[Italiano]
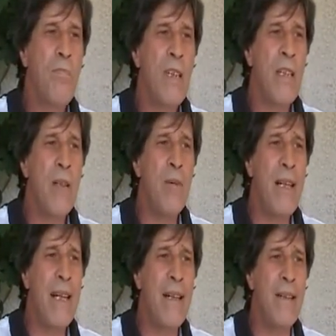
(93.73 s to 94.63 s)
in
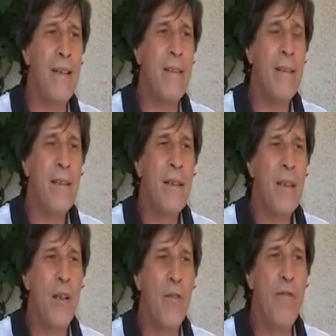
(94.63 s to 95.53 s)
quegli anni
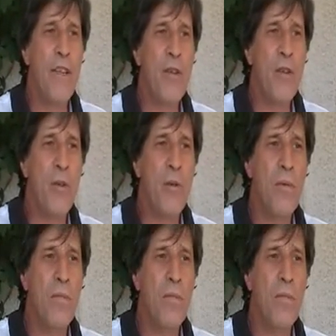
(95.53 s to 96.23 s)
ho visto